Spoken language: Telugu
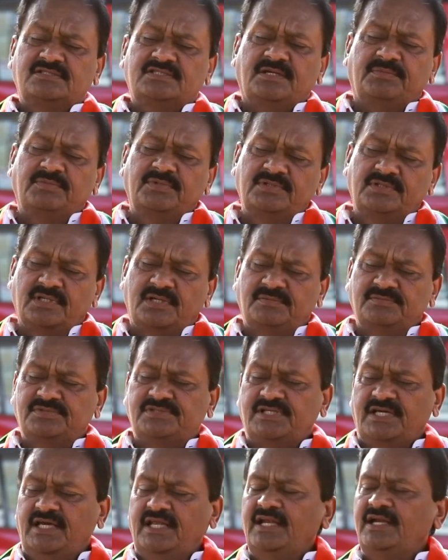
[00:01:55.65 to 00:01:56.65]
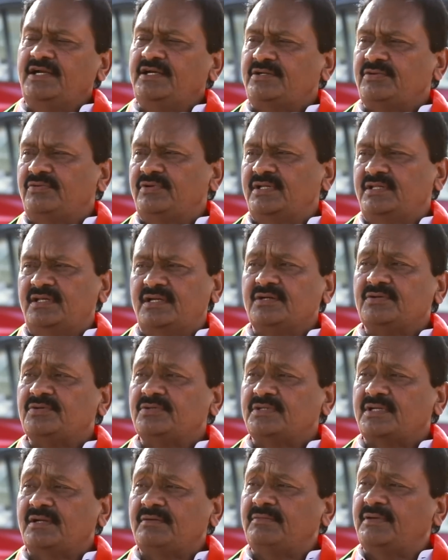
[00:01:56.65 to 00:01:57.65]
సముద్రం సైలెంట్ ఉన్నది
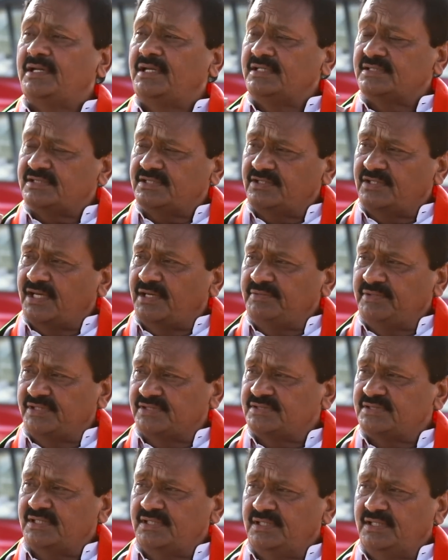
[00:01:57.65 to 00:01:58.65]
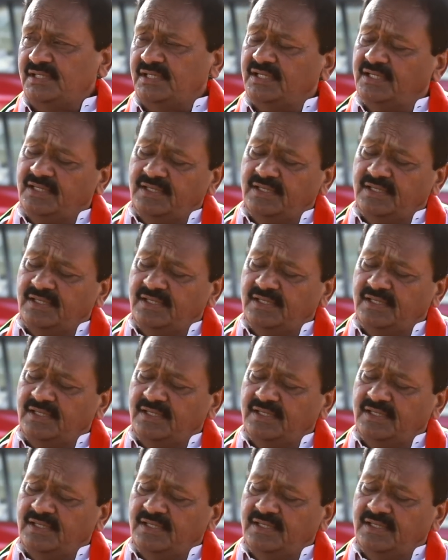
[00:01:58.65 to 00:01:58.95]
అనుకుంటాం కానీ సునామీ వస్తుంది